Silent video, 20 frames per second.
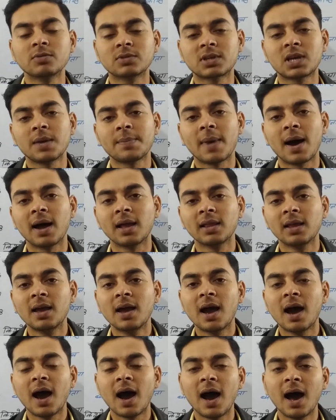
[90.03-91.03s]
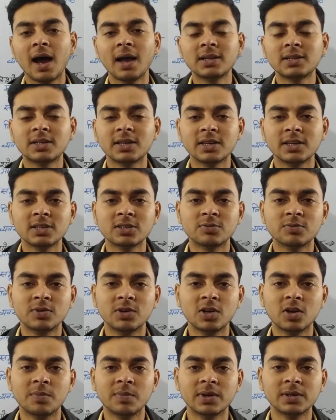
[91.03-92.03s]
उसके बाद आज के इस
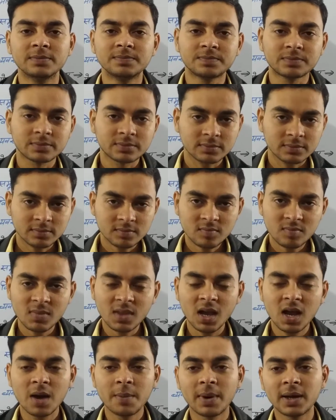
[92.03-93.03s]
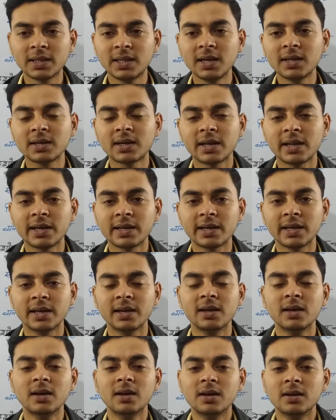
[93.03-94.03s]
वीडियो में हम अध्ययन करेंगे
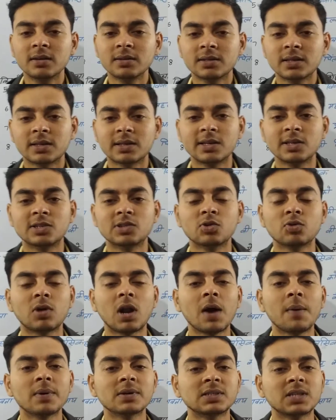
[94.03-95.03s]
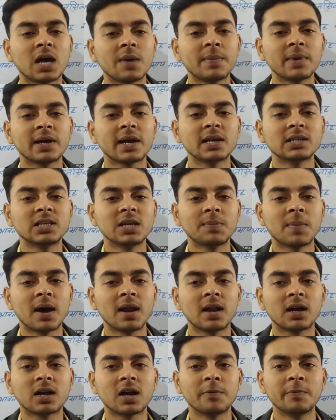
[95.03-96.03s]
कि किशोरावस्था में कैसे
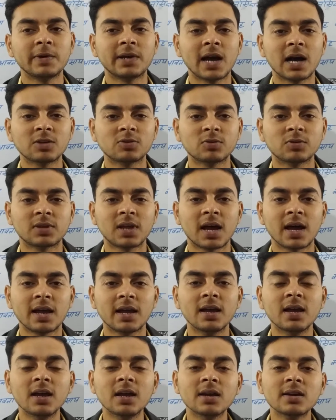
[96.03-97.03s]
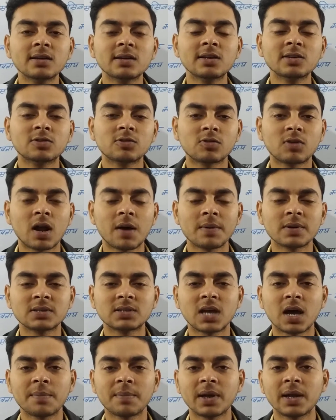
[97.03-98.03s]
बालक का विकास होता है
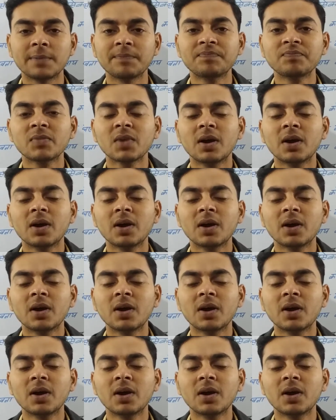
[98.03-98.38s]
किशोरावस्था में